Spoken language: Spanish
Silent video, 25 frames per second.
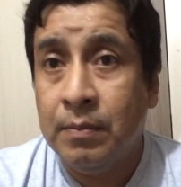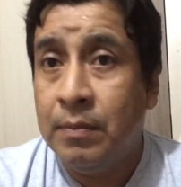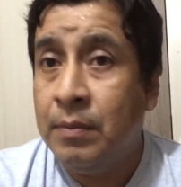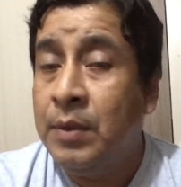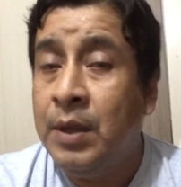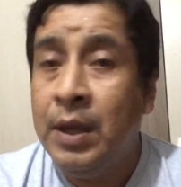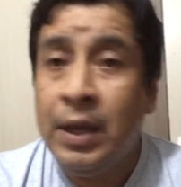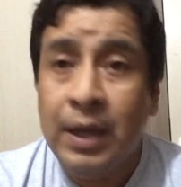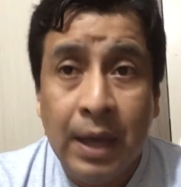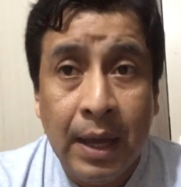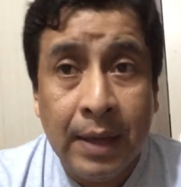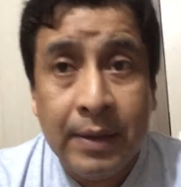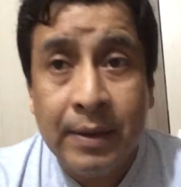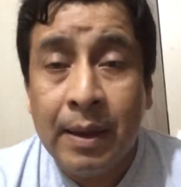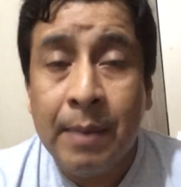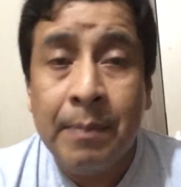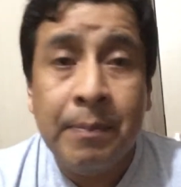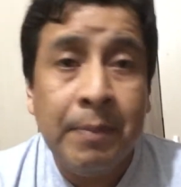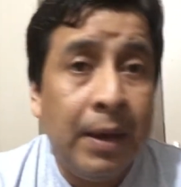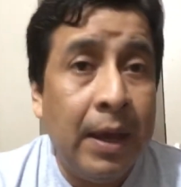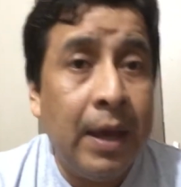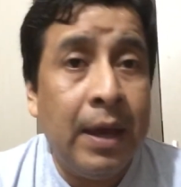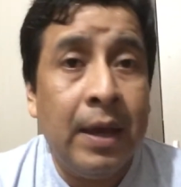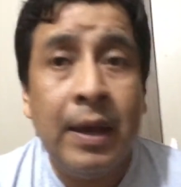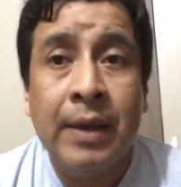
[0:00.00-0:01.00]
Díaz
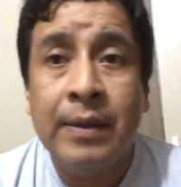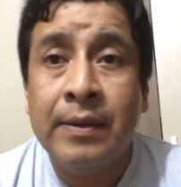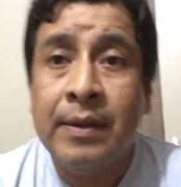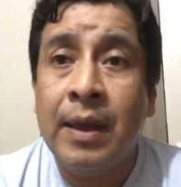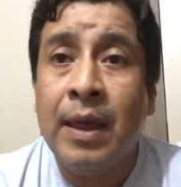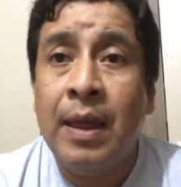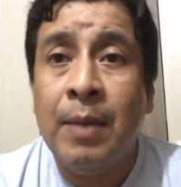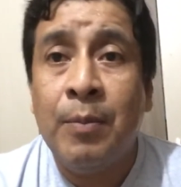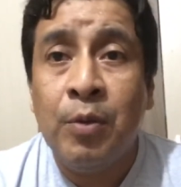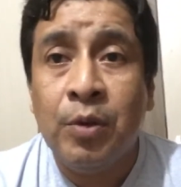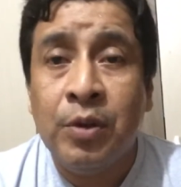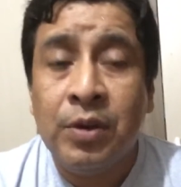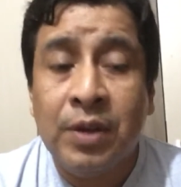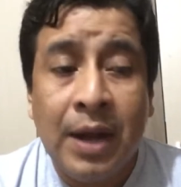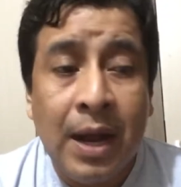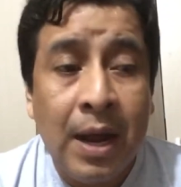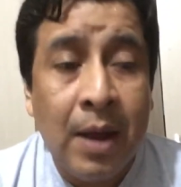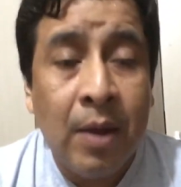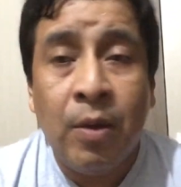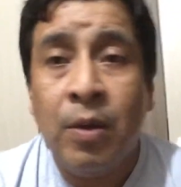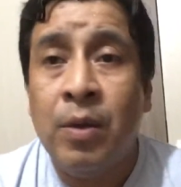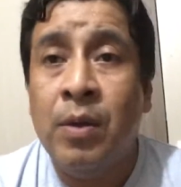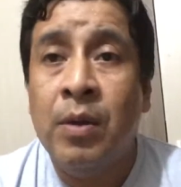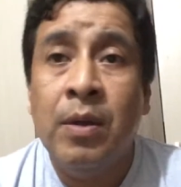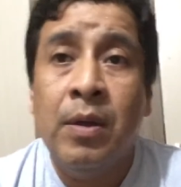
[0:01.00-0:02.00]
también está
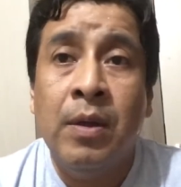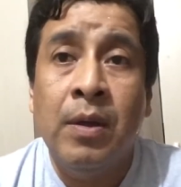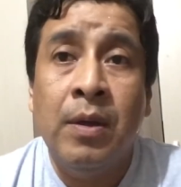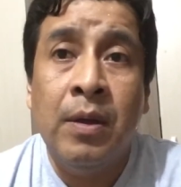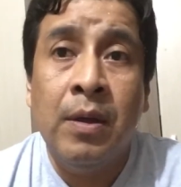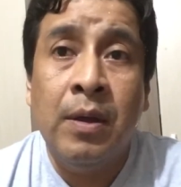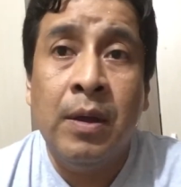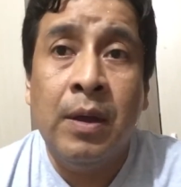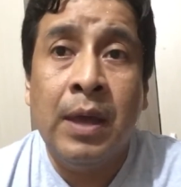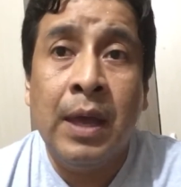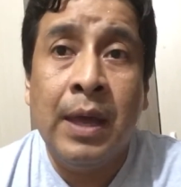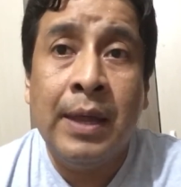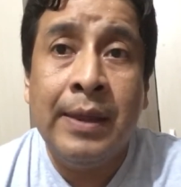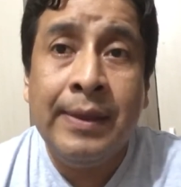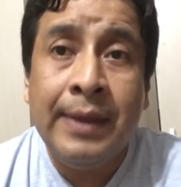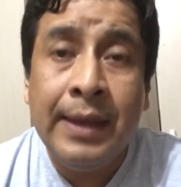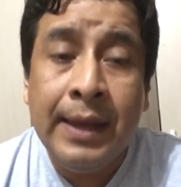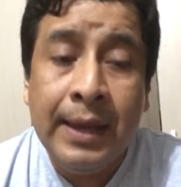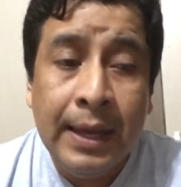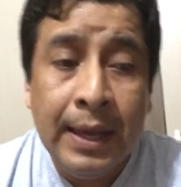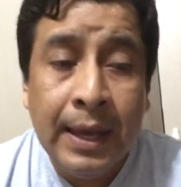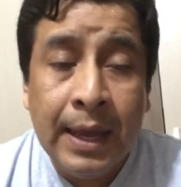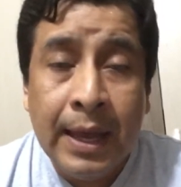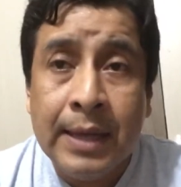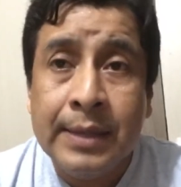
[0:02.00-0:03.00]
demostrado que
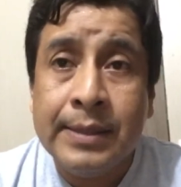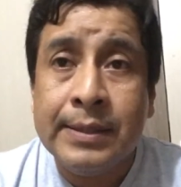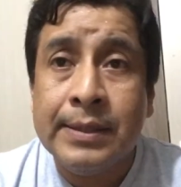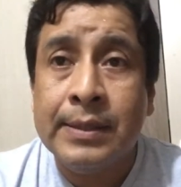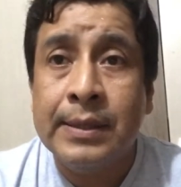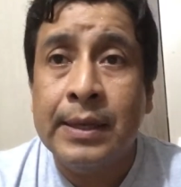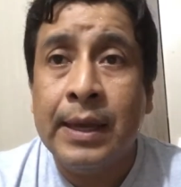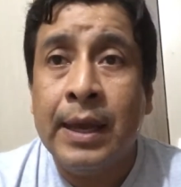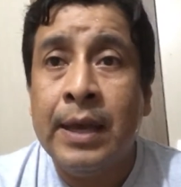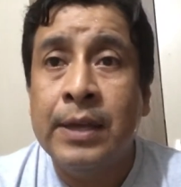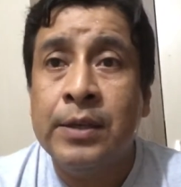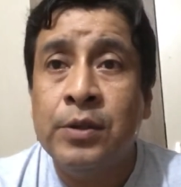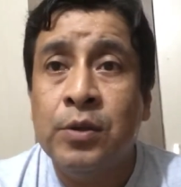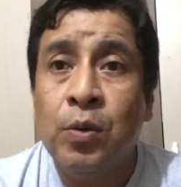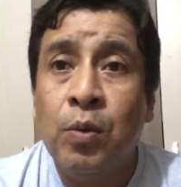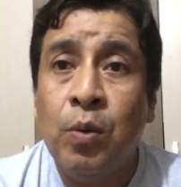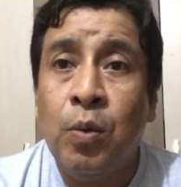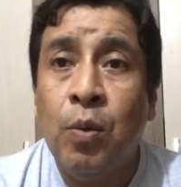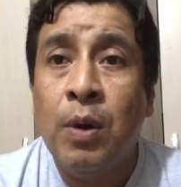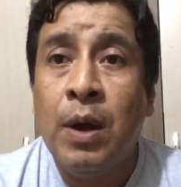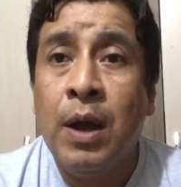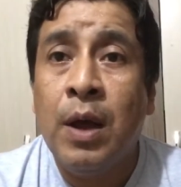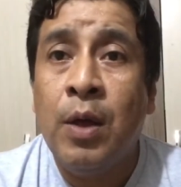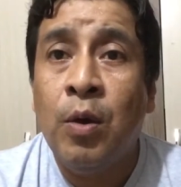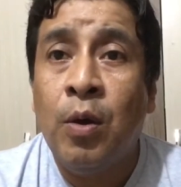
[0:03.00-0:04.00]
Díaz es un
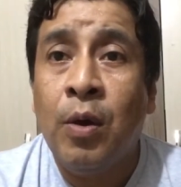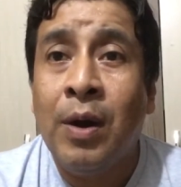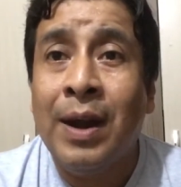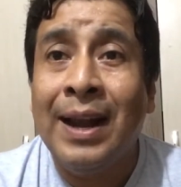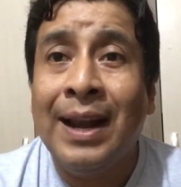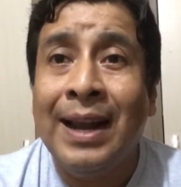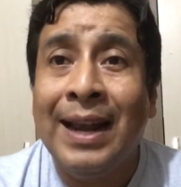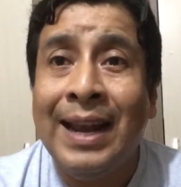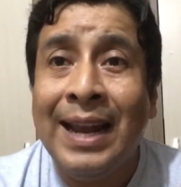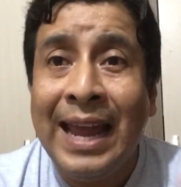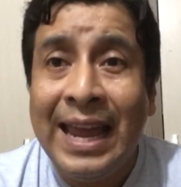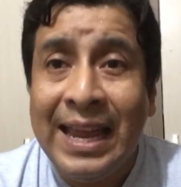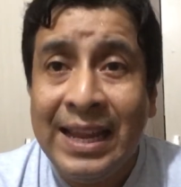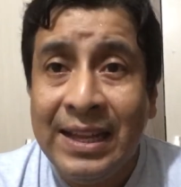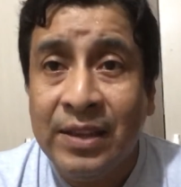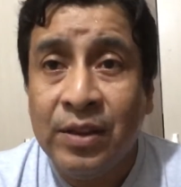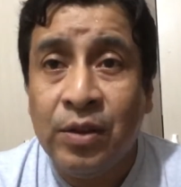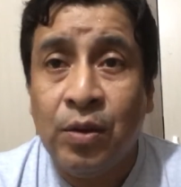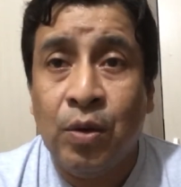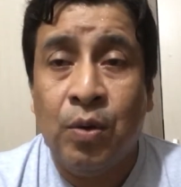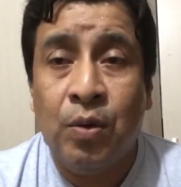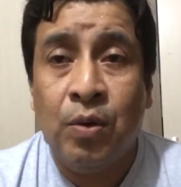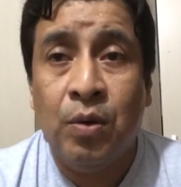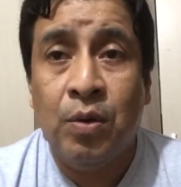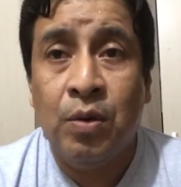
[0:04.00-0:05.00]
jugador
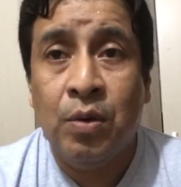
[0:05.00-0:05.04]
lento.